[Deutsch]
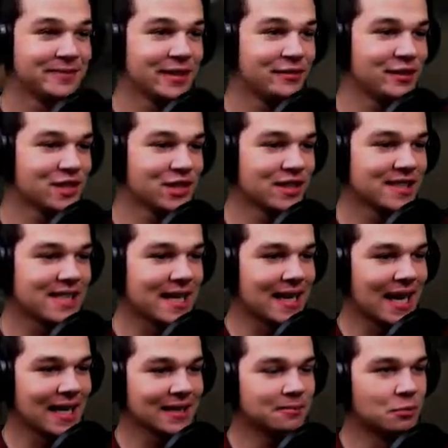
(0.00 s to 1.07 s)
ich finde schon dieser
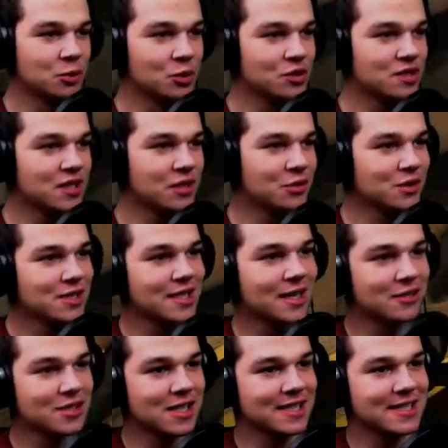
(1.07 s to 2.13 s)
Nachtmodus sieht
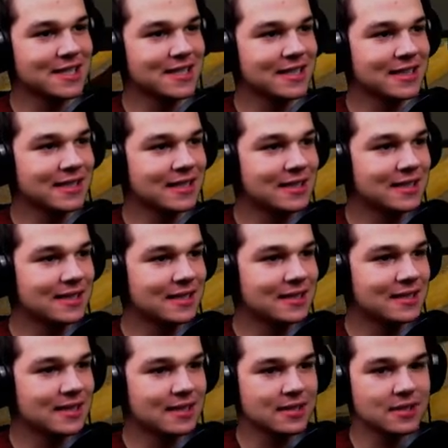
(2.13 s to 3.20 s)
gruseliger aus als die, das,
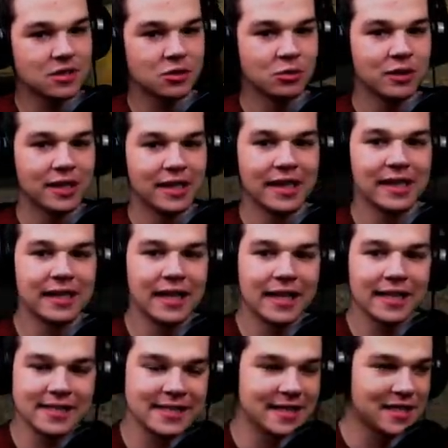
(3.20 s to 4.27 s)
das Dunkle
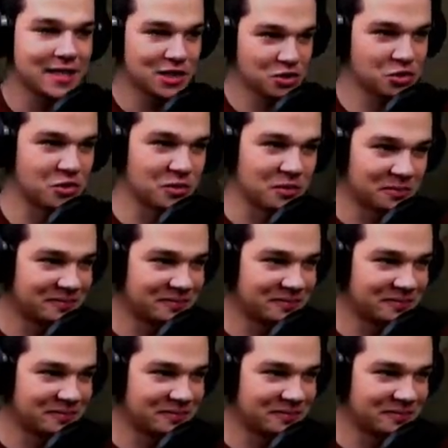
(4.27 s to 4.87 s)
an sich schon.